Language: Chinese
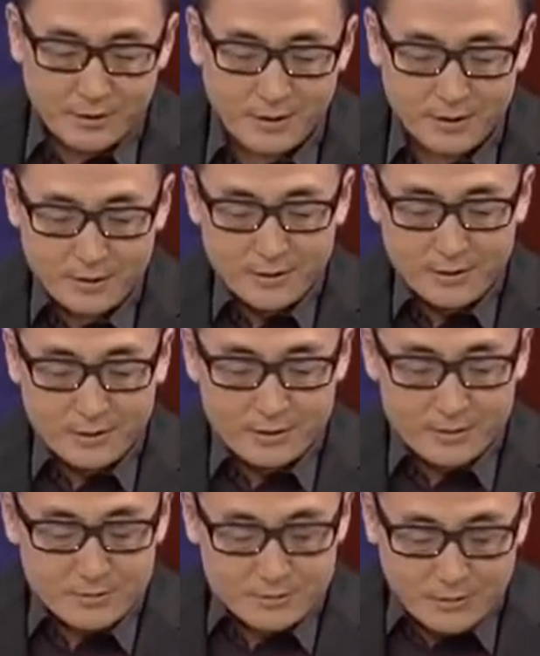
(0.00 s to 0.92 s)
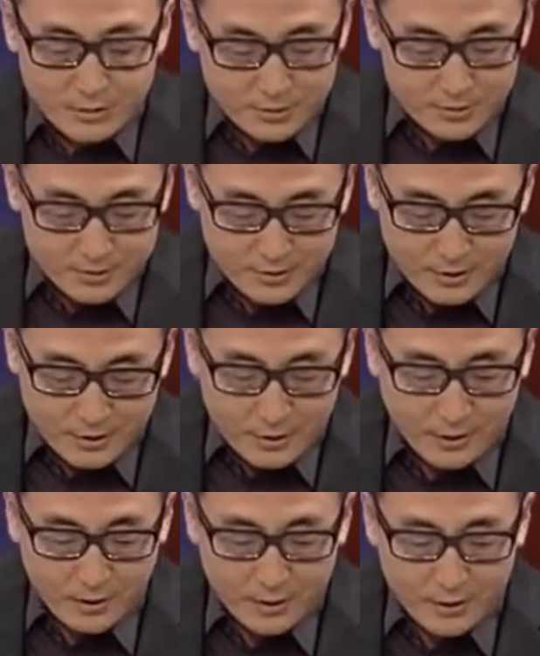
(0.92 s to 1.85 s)
哎，张老师，你看
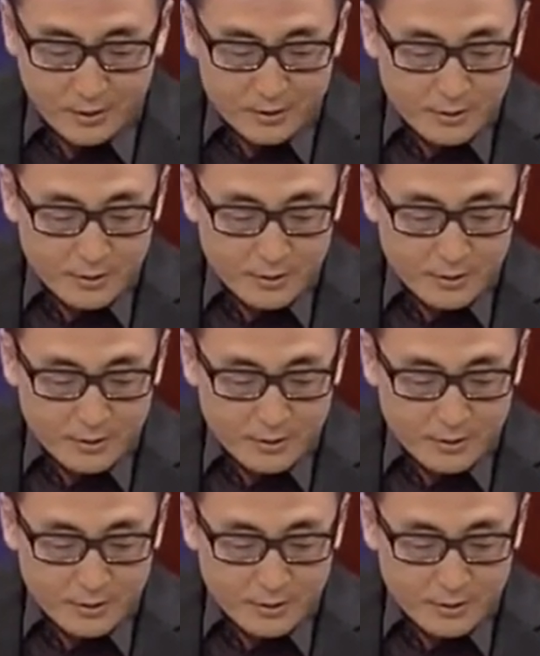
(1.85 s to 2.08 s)
啊，